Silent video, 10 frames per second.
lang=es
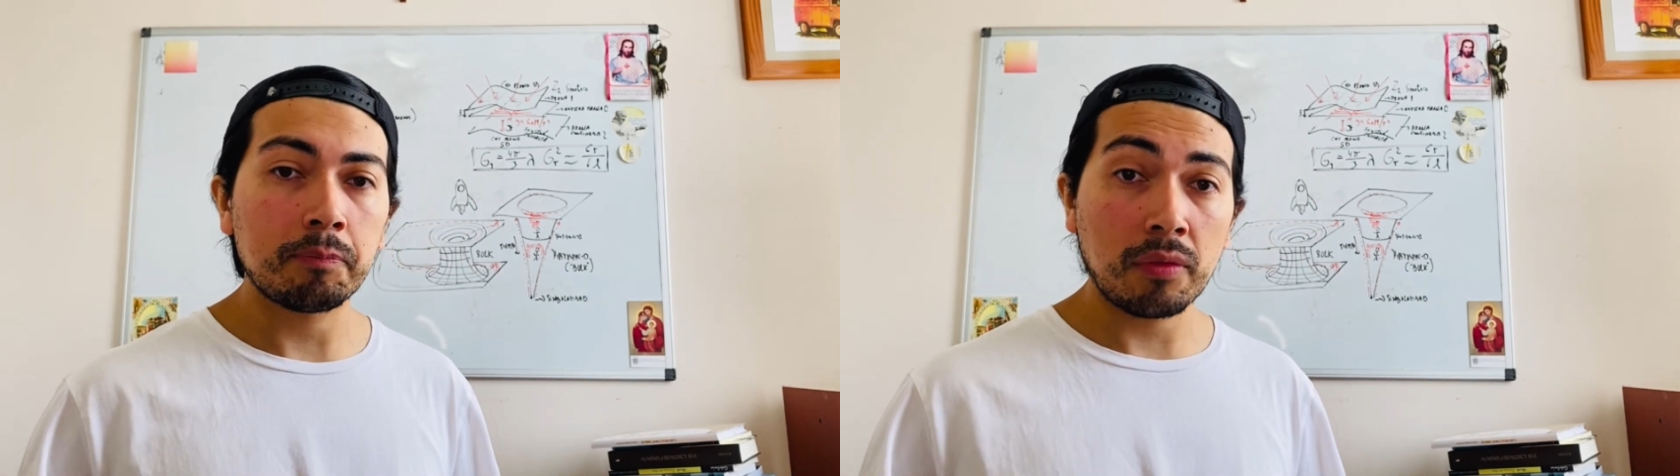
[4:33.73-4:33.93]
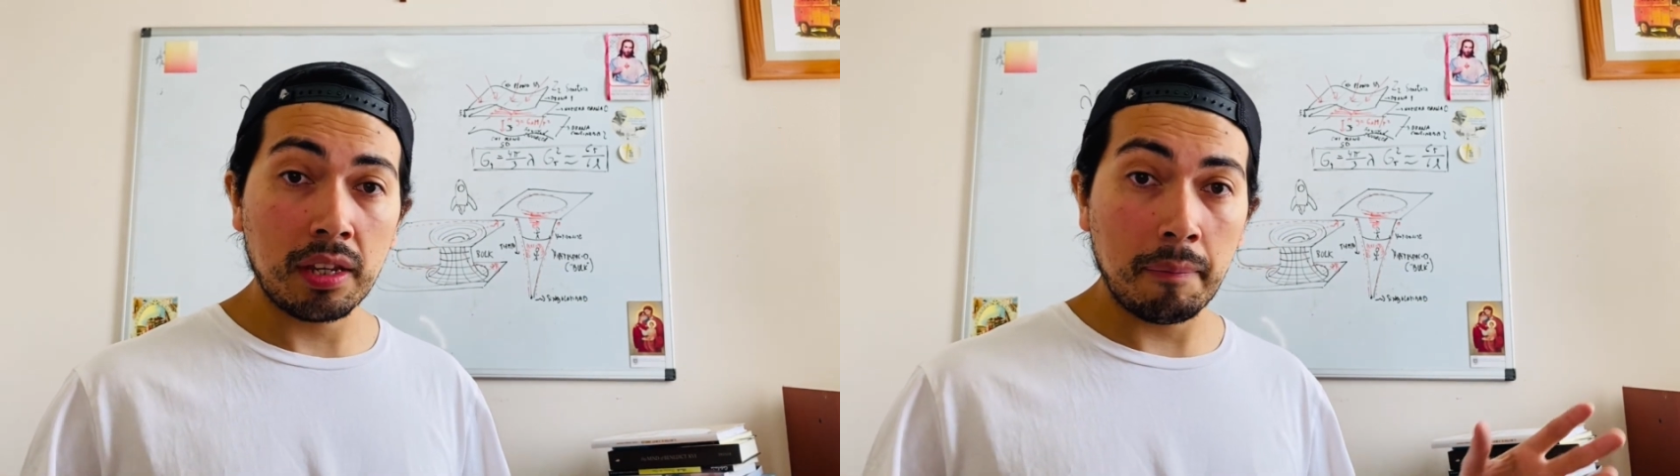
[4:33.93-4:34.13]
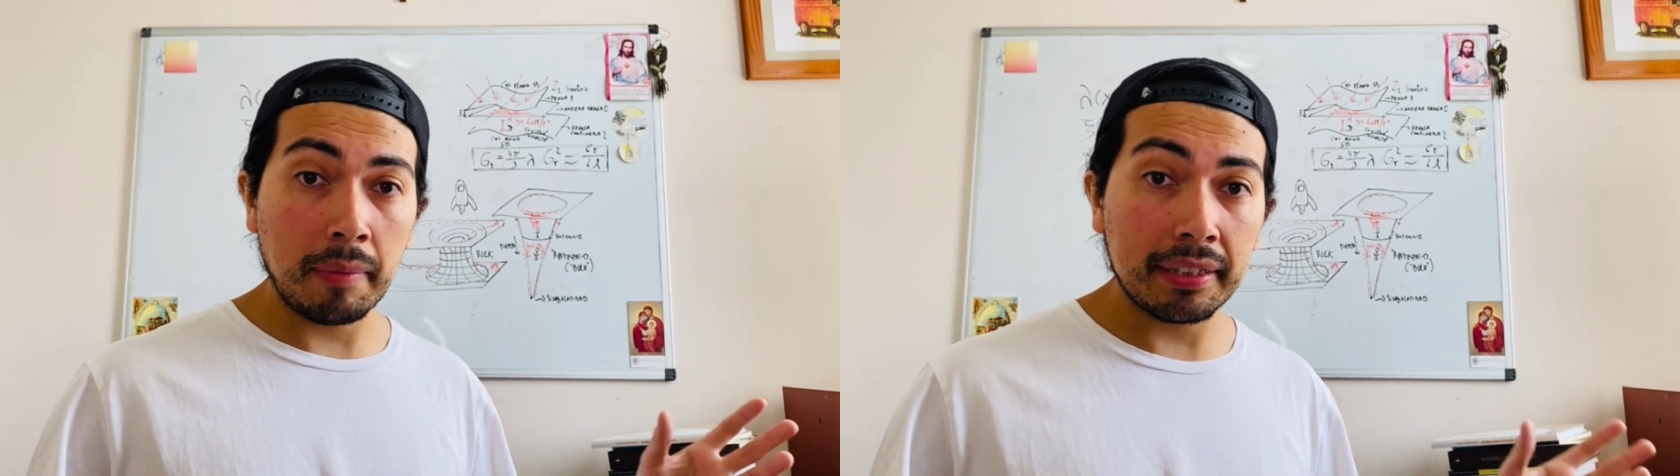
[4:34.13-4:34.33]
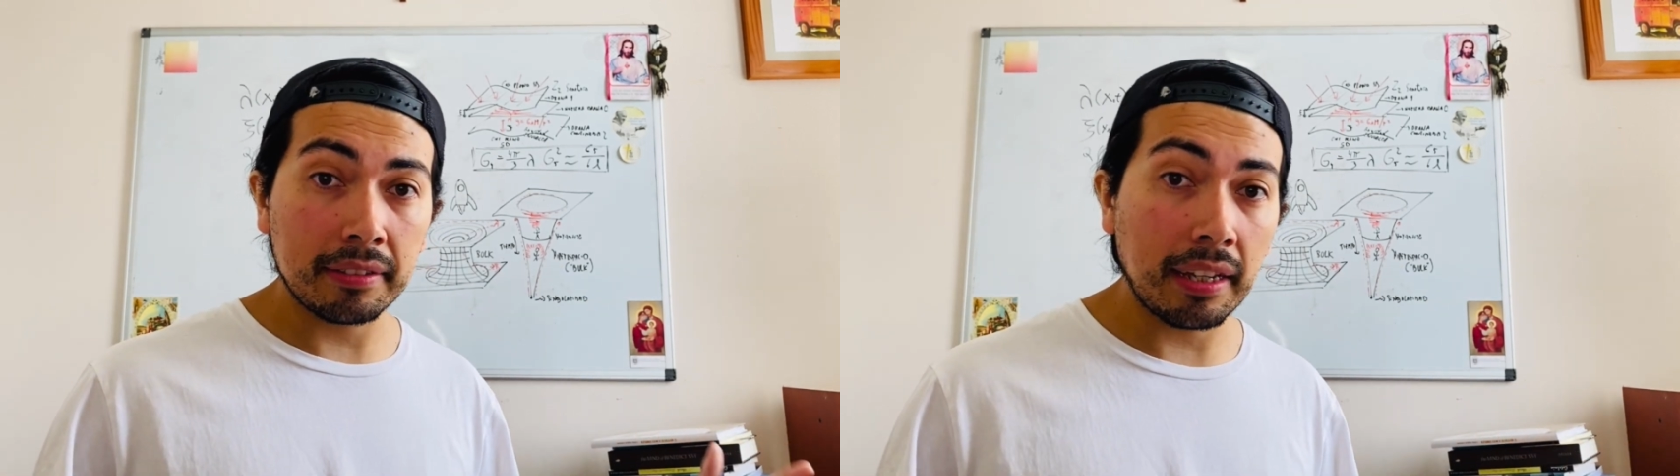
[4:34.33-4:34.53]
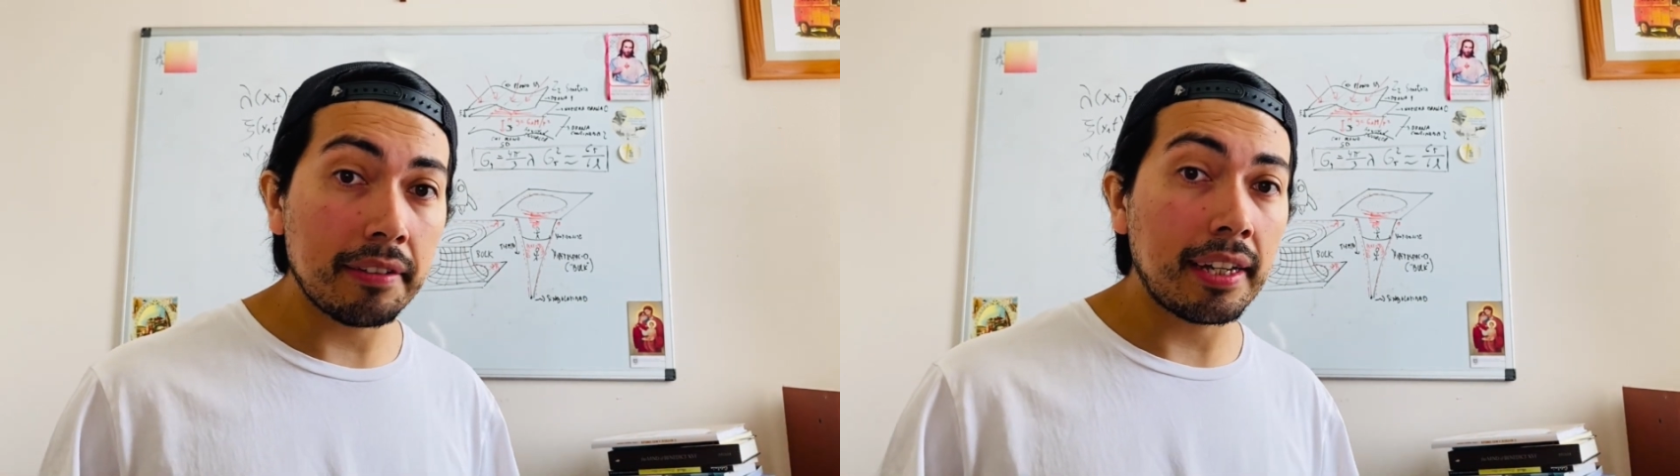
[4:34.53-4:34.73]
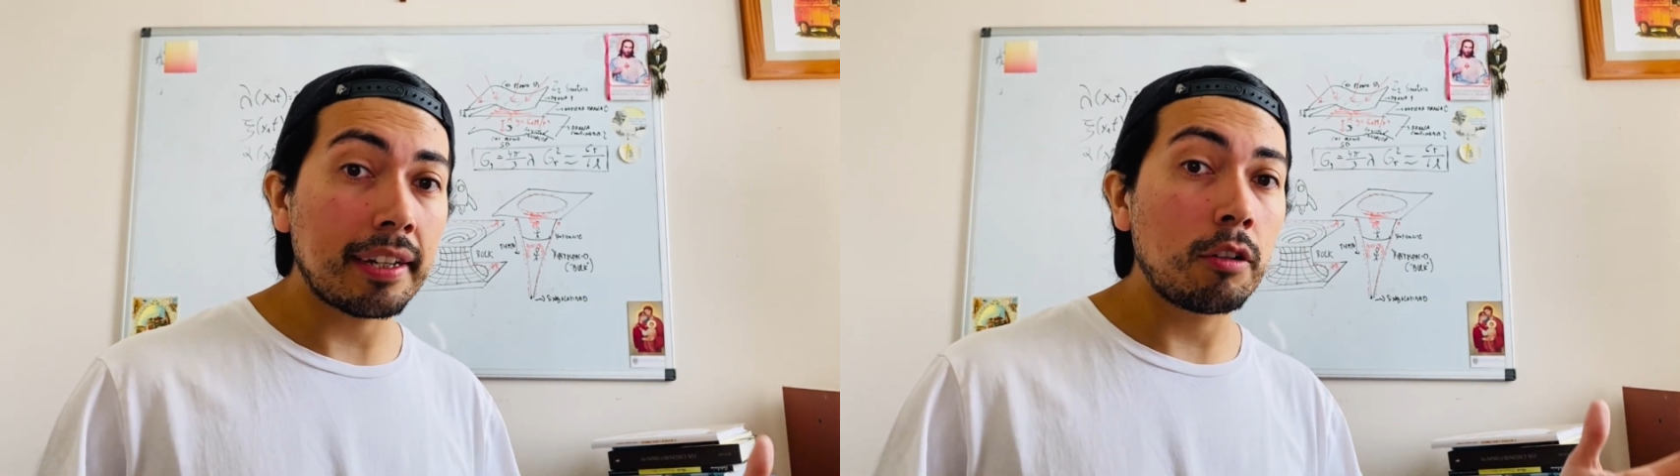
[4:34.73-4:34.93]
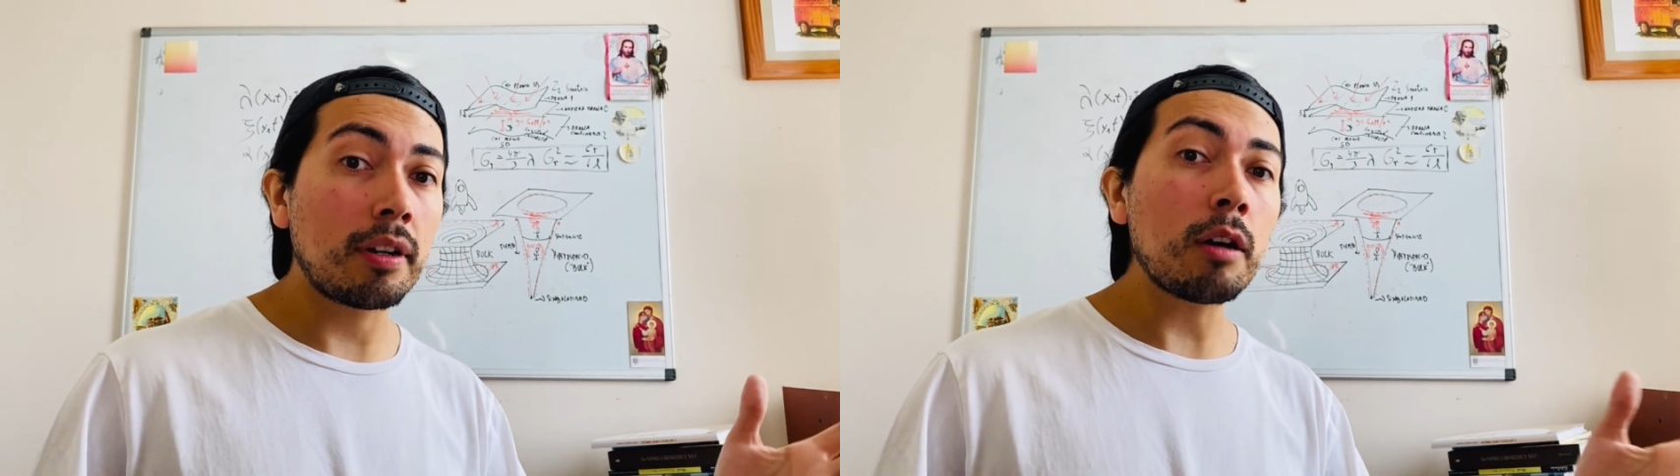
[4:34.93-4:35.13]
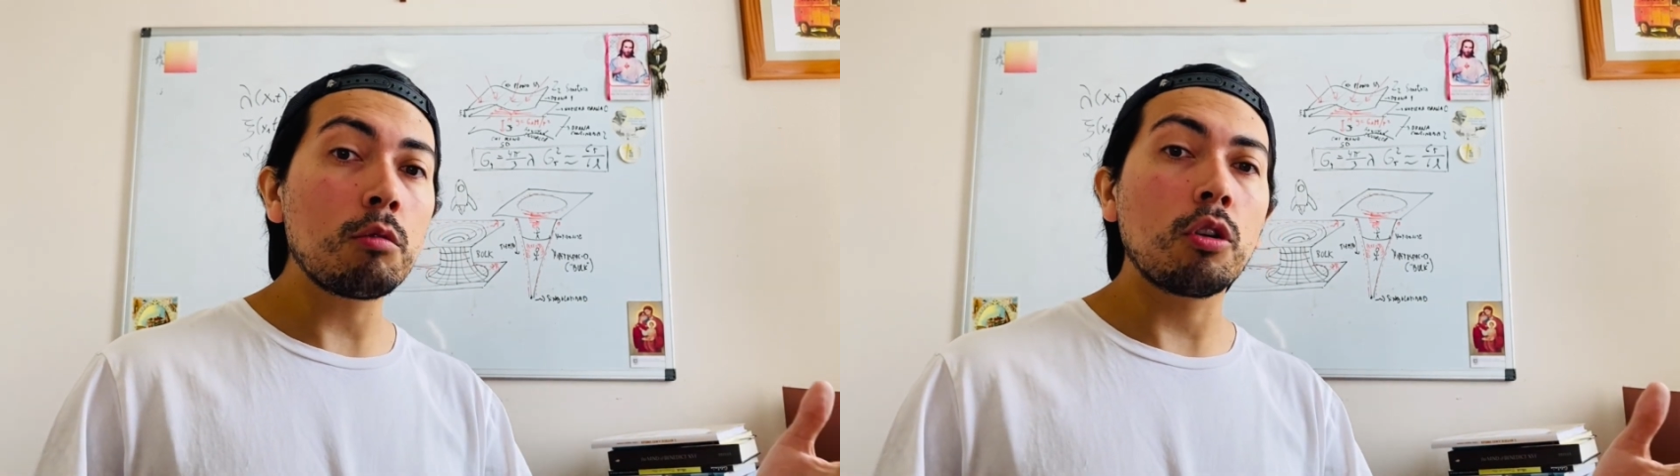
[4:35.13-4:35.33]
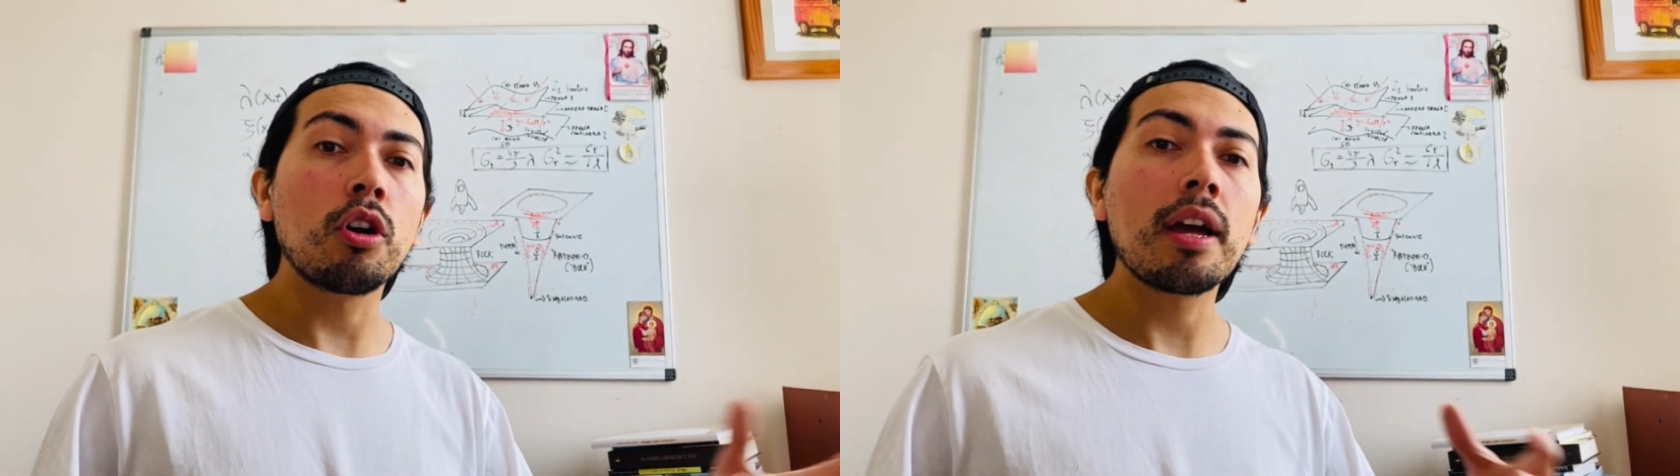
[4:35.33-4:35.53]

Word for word: más sabia que el oráculo,